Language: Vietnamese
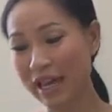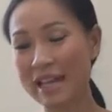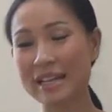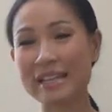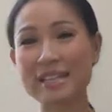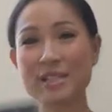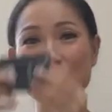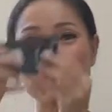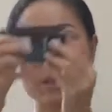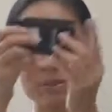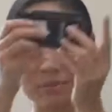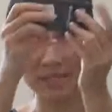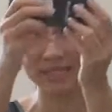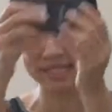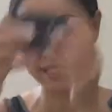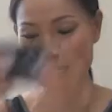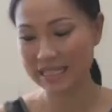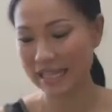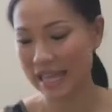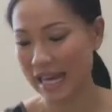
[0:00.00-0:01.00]
ngàn xong
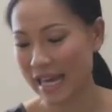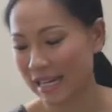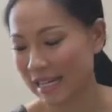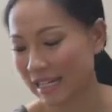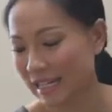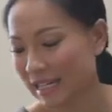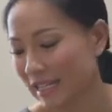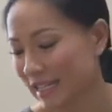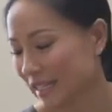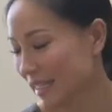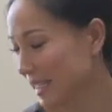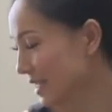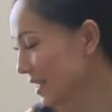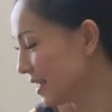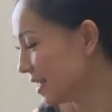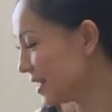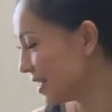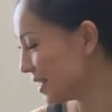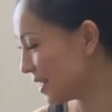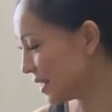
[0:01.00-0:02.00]
59 ngàn
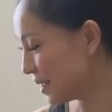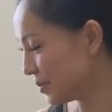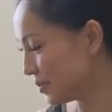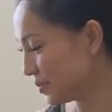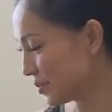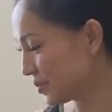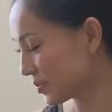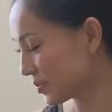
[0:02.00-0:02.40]
thì à,